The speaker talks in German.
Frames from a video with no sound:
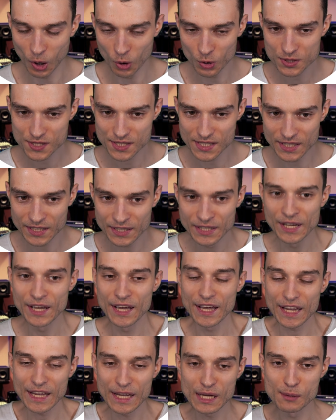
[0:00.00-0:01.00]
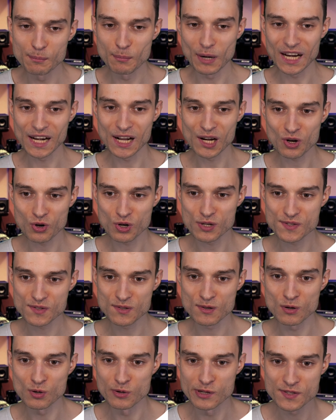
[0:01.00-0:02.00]
auch hier in meiner
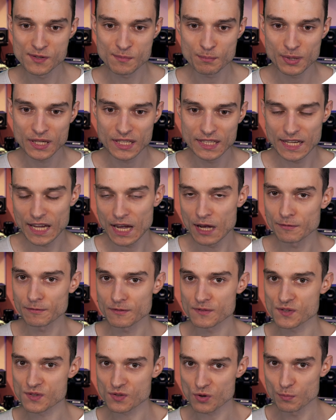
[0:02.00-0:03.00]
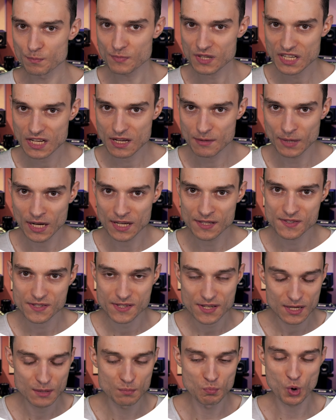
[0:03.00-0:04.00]
kostenlosen PDF zum Thema
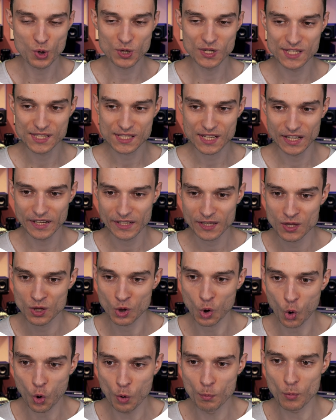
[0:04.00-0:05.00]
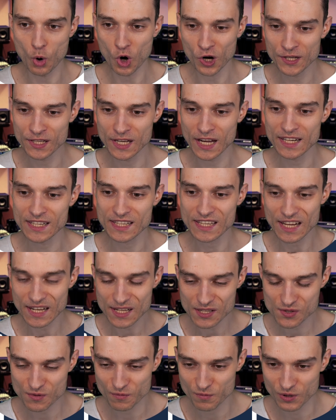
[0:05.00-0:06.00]
10 Möglichkeiten, um online
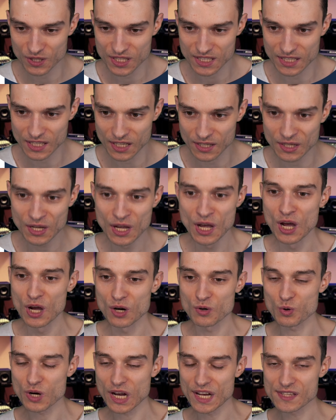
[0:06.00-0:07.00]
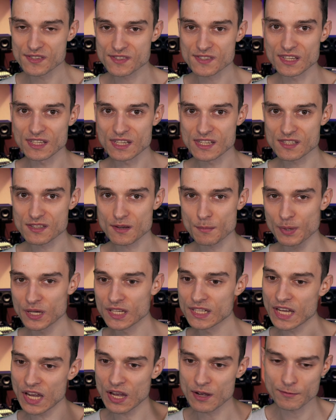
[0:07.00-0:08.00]
Geld zu verdienen. Du kannst dir diese
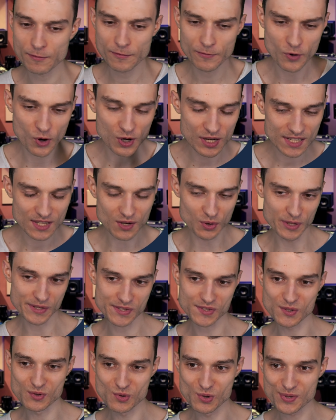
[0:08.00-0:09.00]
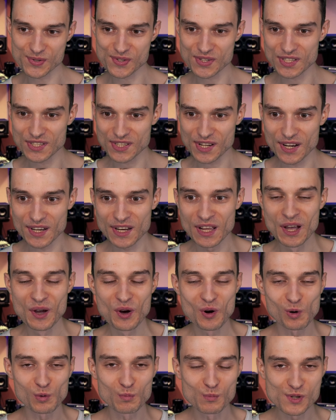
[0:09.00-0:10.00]
PDF völlig kostenlos sichern
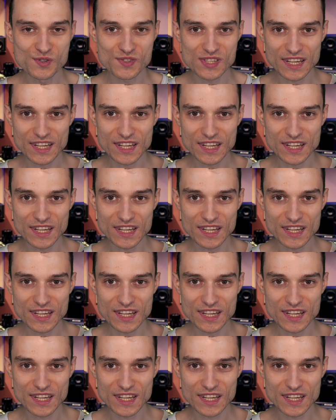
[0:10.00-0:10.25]
und musst